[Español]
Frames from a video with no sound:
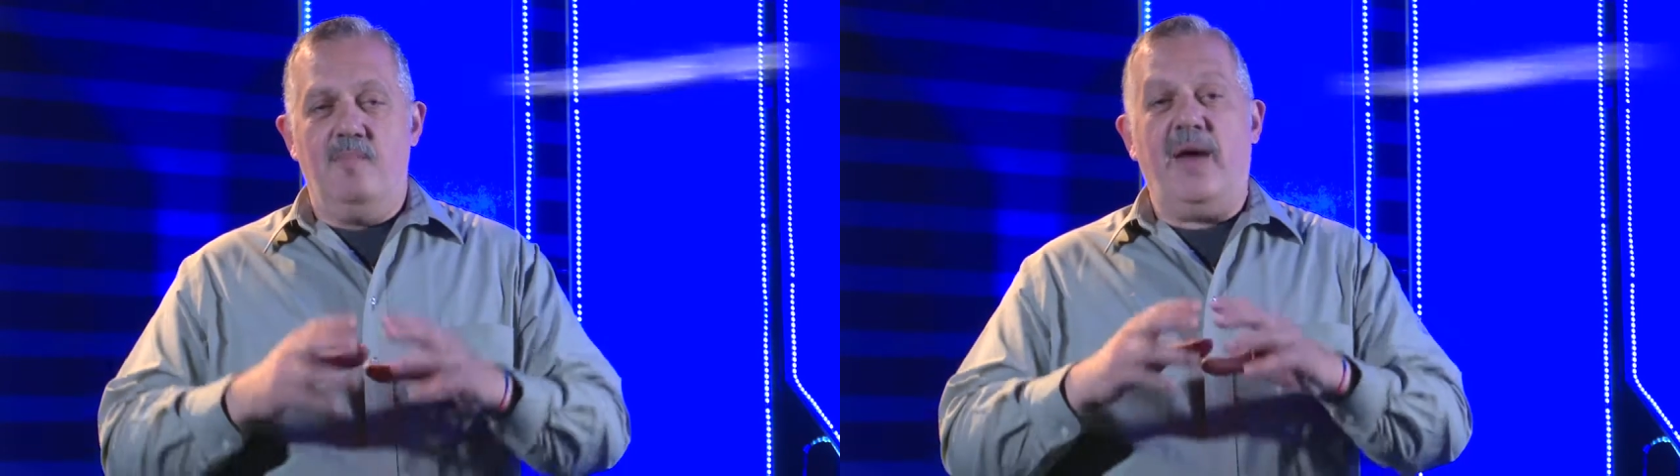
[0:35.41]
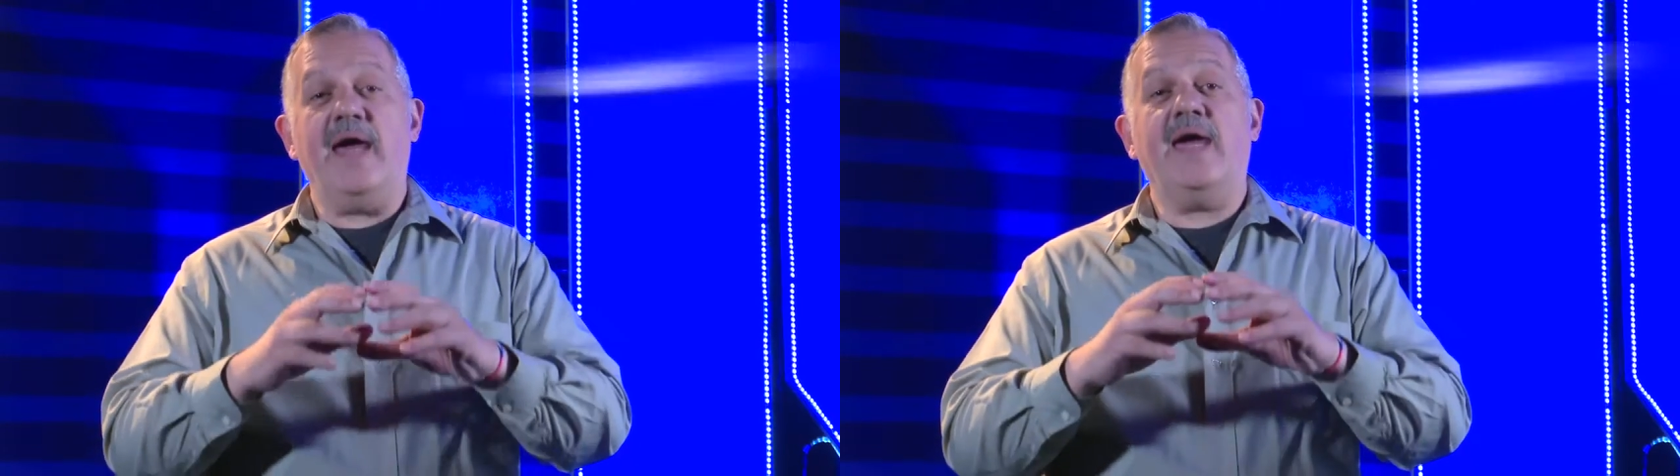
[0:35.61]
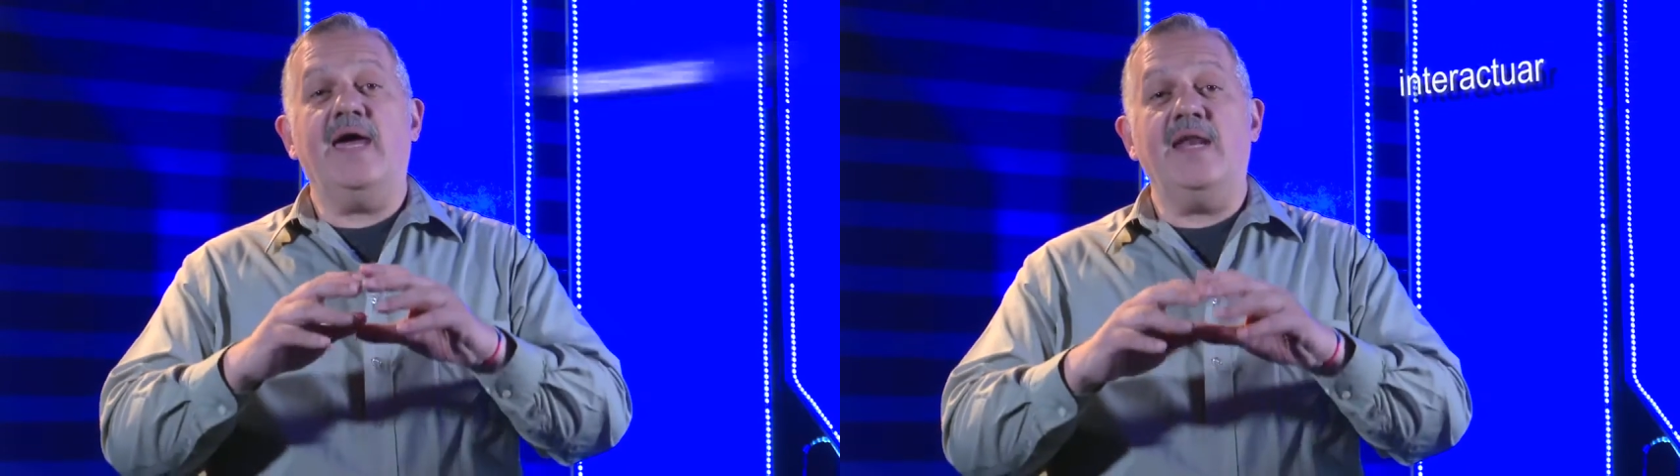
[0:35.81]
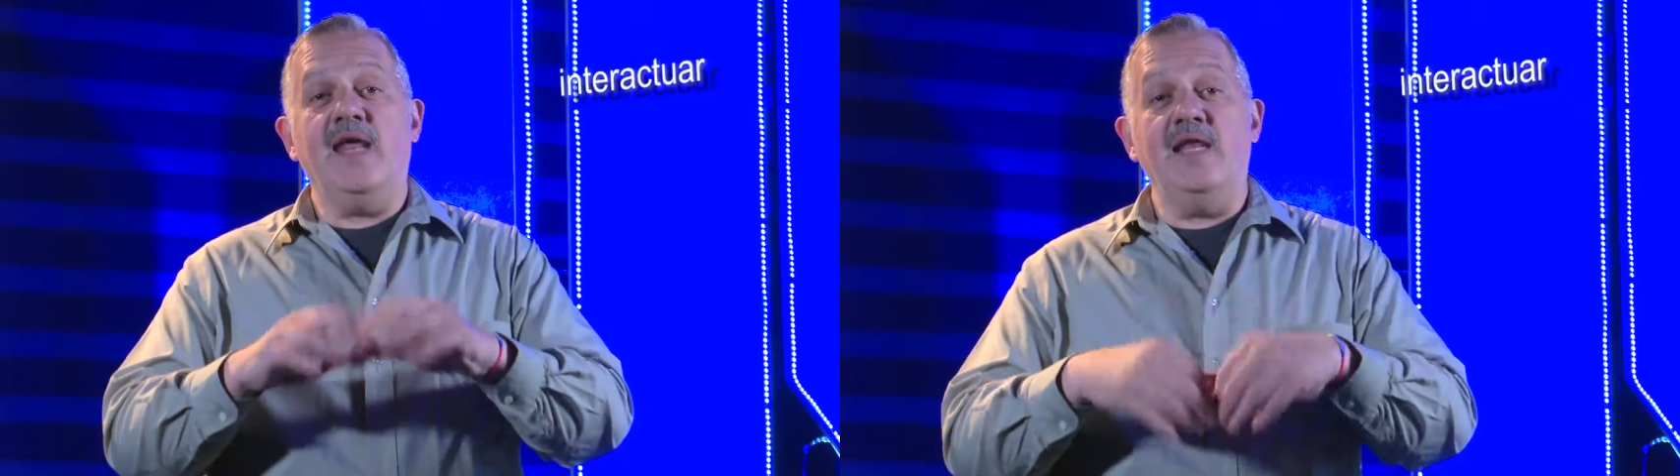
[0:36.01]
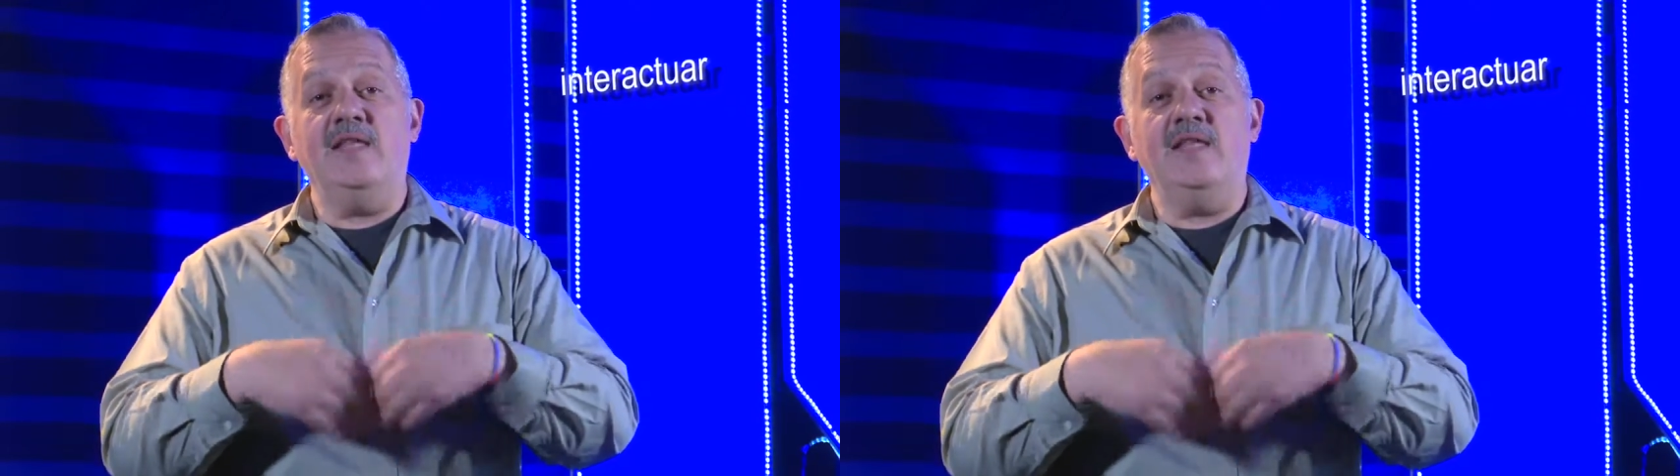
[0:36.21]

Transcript: para que en el